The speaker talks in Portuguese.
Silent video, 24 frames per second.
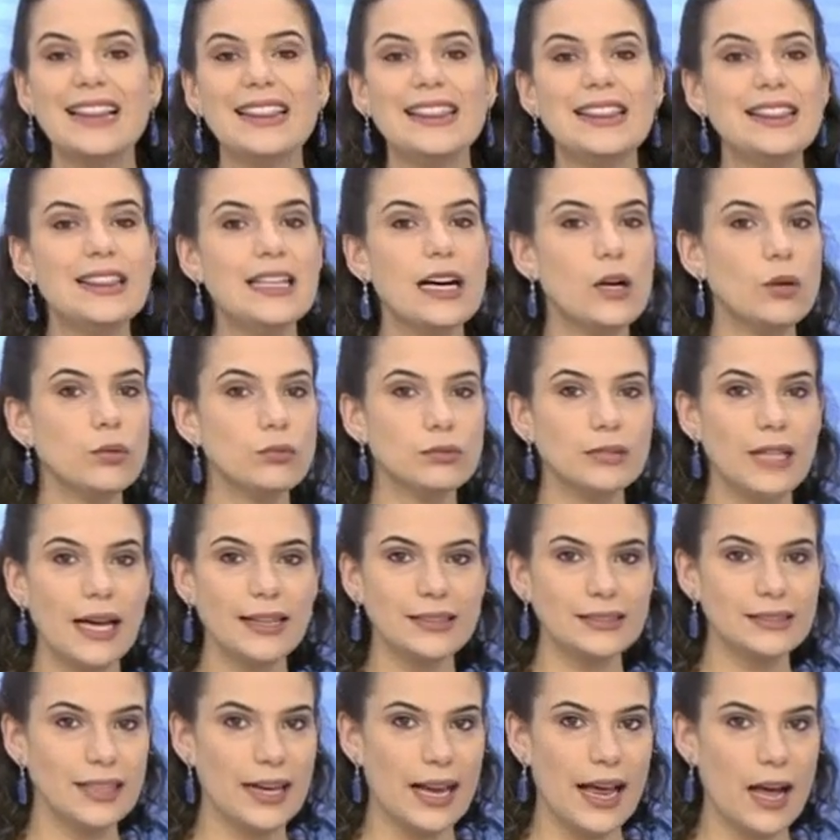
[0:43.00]
não
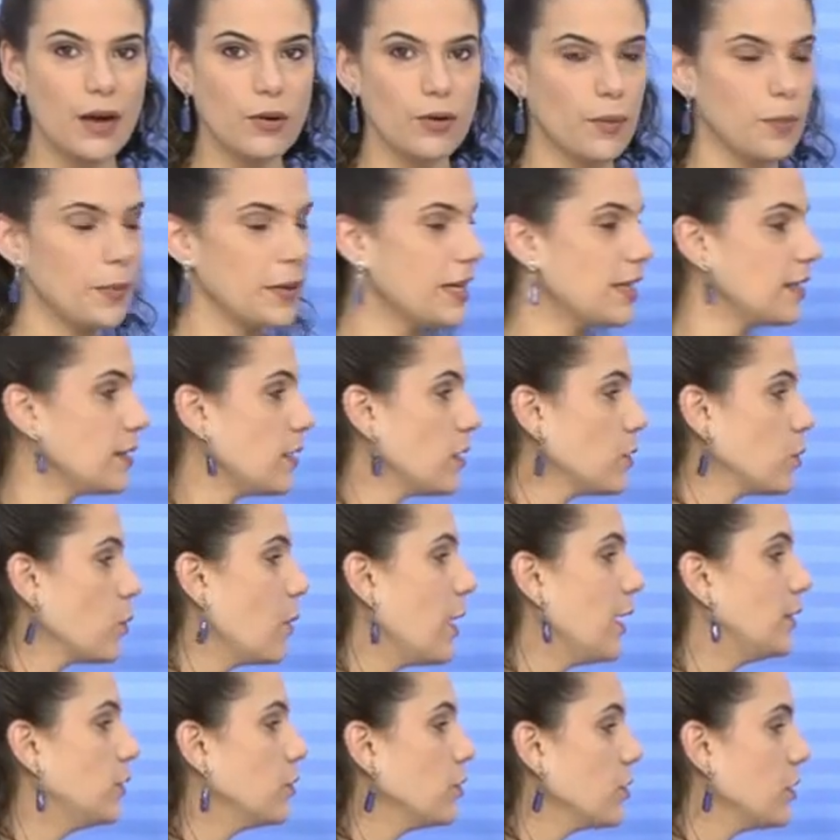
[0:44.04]
dá trégua para essas
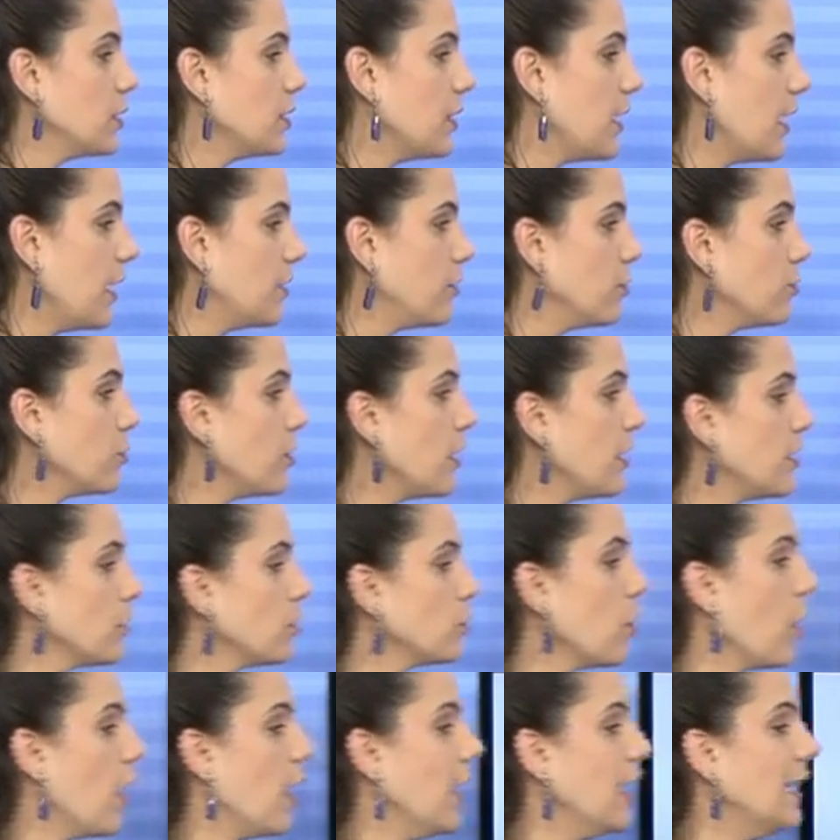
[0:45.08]
quatro cidades. Olha
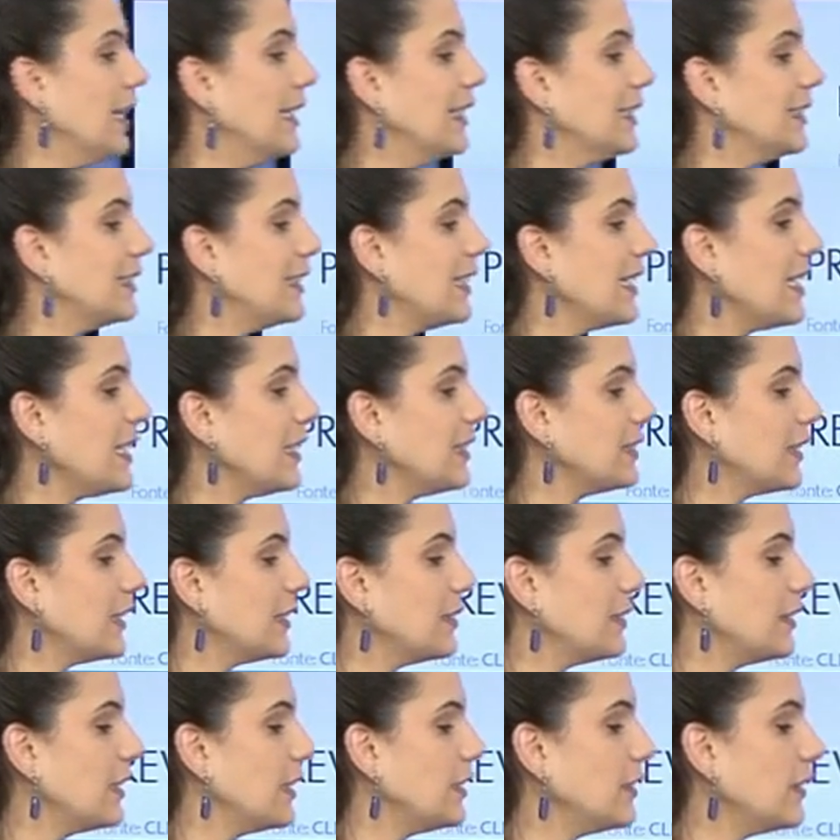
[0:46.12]
só,
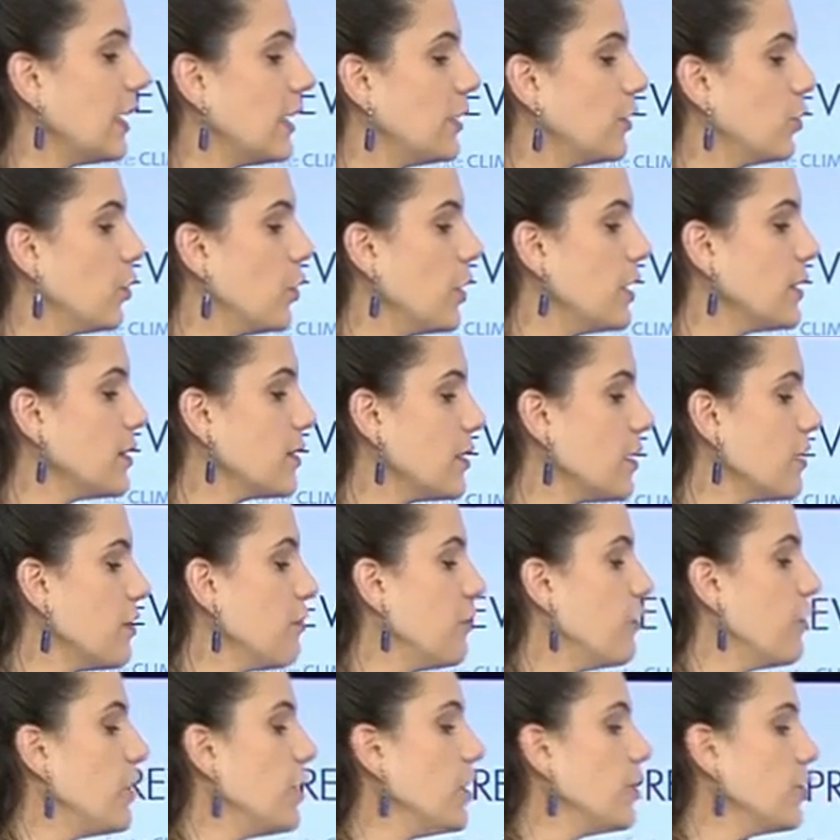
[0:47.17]
30, 32 e
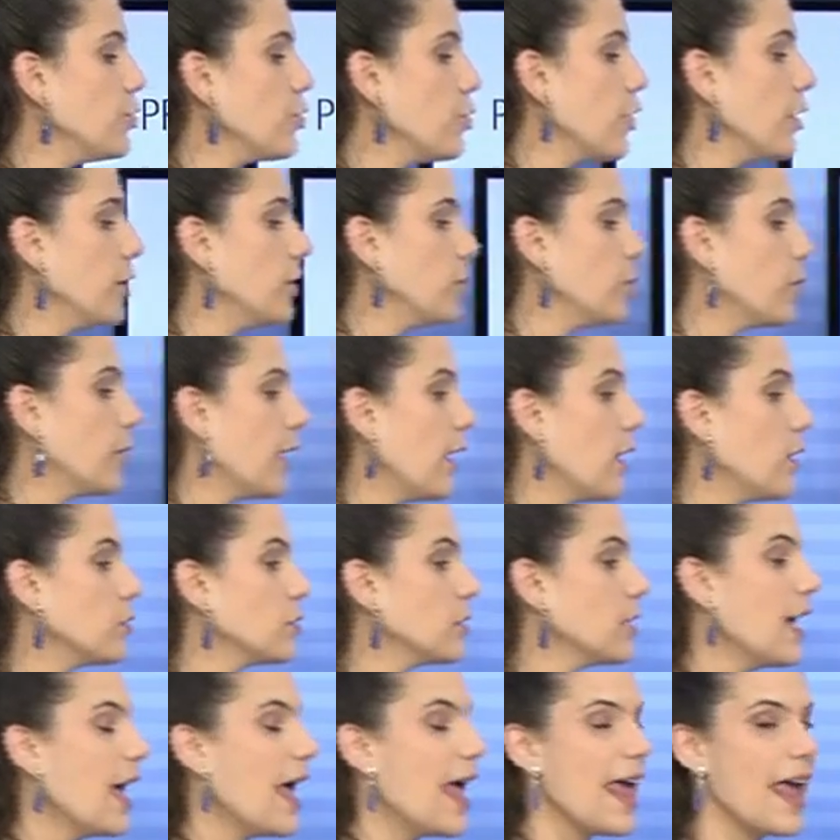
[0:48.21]
28
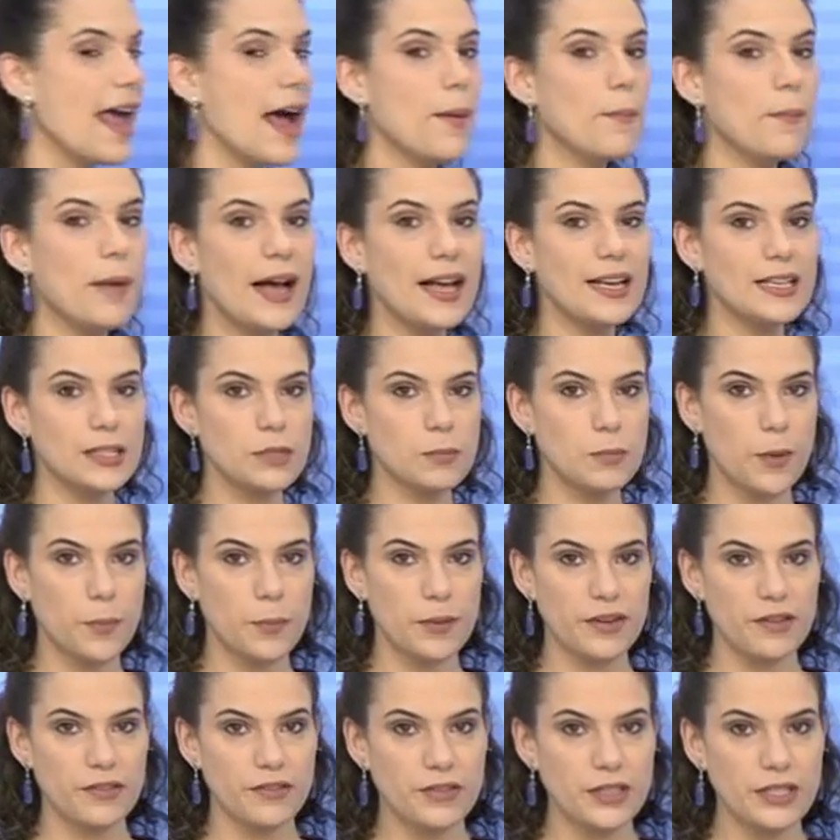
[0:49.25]
graus é a máxima
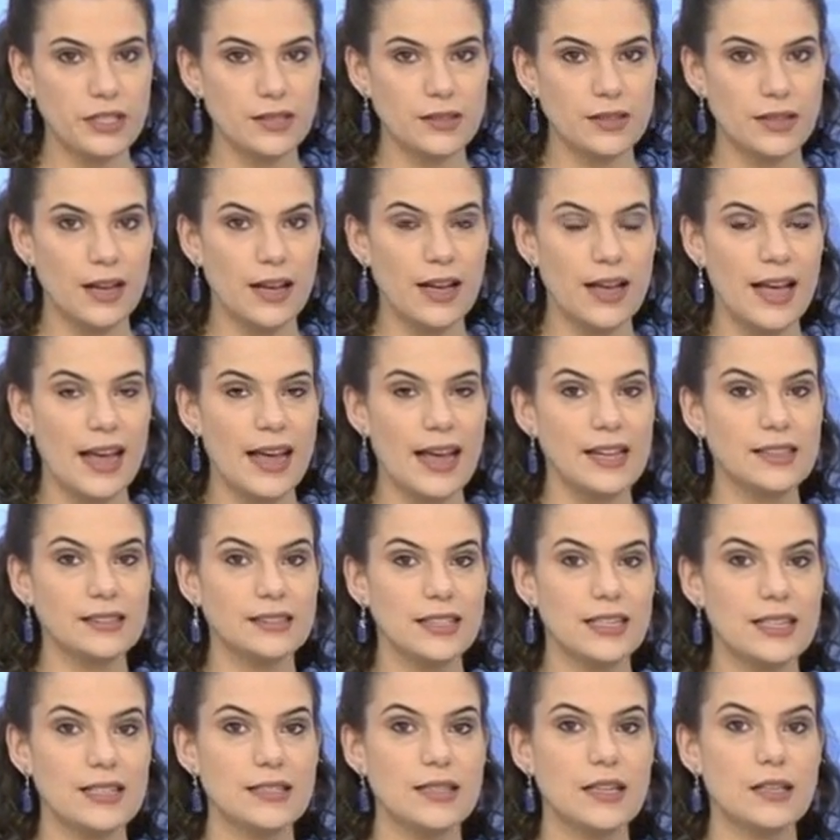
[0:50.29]
prevista
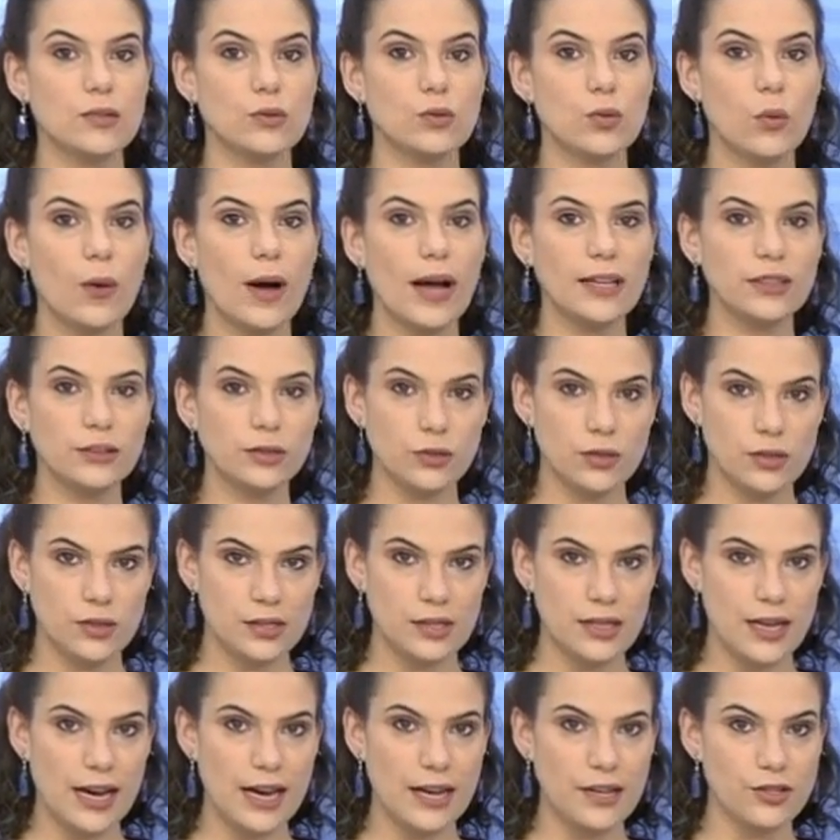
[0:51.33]
entre essas quatro
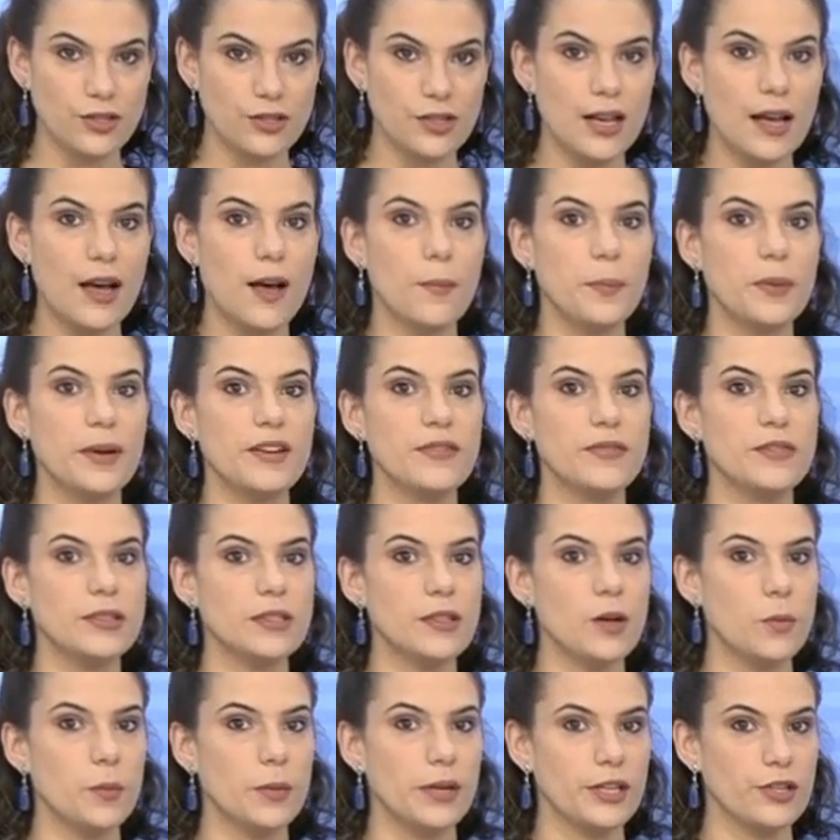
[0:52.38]
cidades,
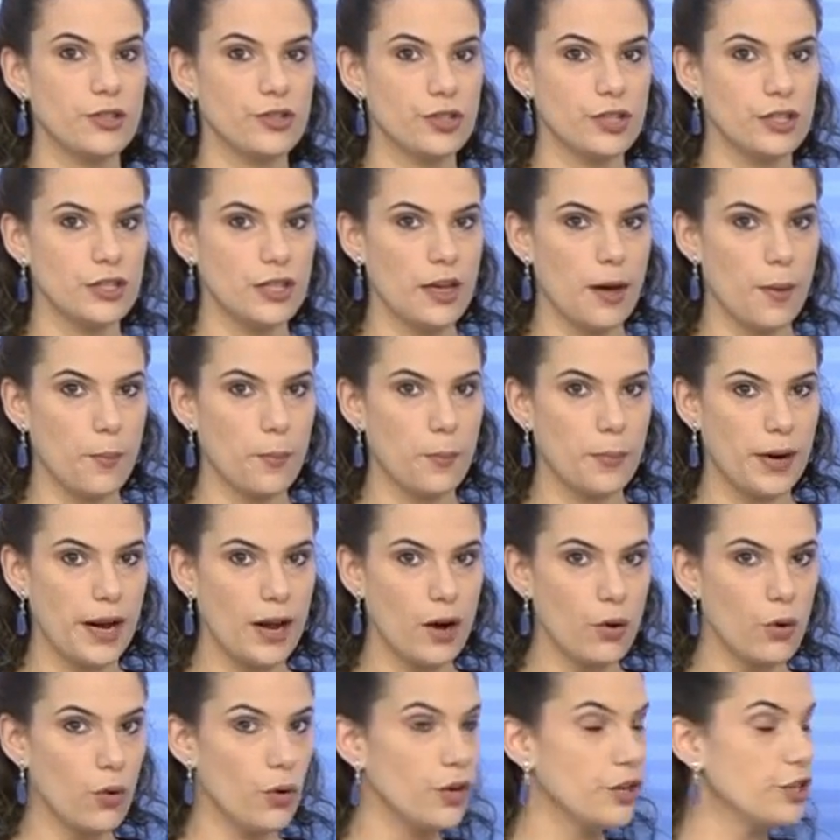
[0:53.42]
previsão mantida
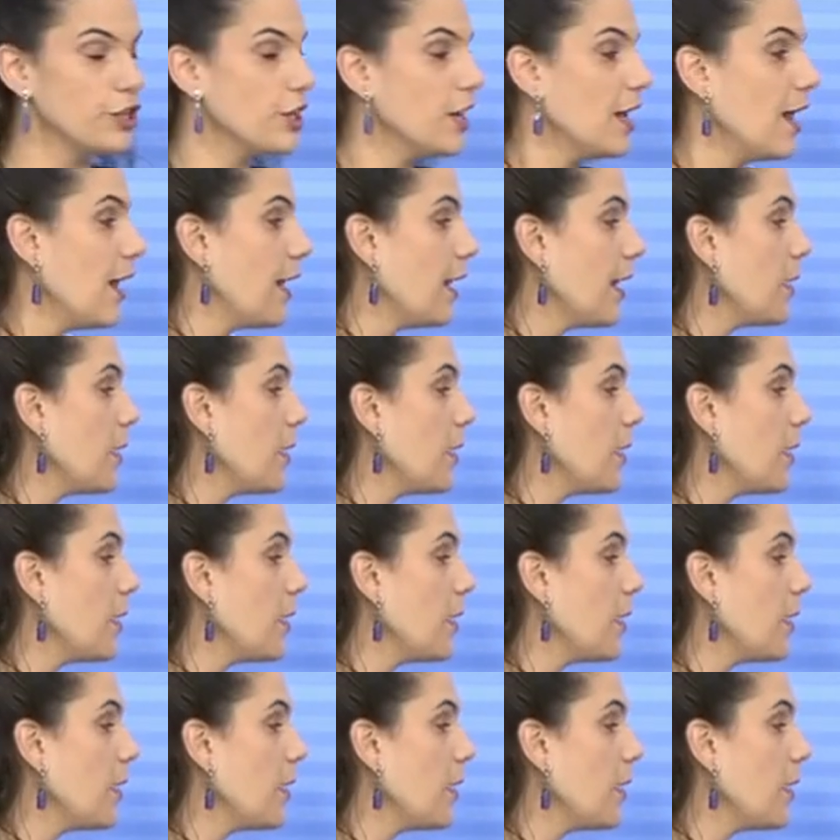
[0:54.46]
para hoje.